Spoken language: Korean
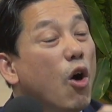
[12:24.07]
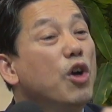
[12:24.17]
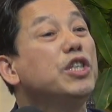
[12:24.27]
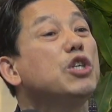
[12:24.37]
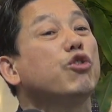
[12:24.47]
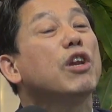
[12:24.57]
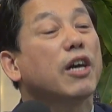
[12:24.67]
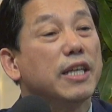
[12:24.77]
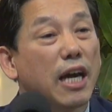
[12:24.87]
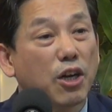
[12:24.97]
언제 죽일
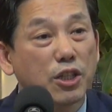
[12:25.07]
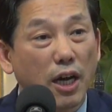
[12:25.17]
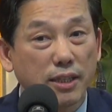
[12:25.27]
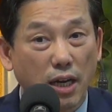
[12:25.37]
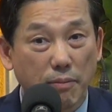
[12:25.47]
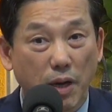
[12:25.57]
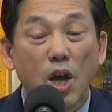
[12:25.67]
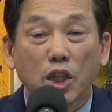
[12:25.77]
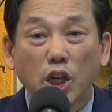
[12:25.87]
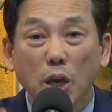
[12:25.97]
거냐 결정한다 이 말이에요.
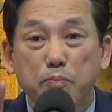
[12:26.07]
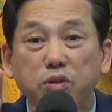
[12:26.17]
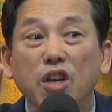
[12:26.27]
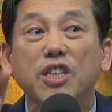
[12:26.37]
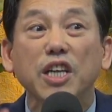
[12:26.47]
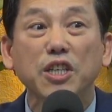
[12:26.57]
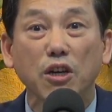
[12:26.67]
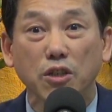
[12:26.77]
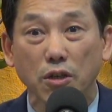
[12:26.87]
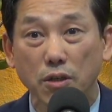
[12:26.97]
특히 불러들인
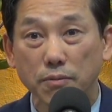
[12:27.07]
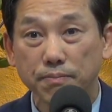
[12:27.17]
영들,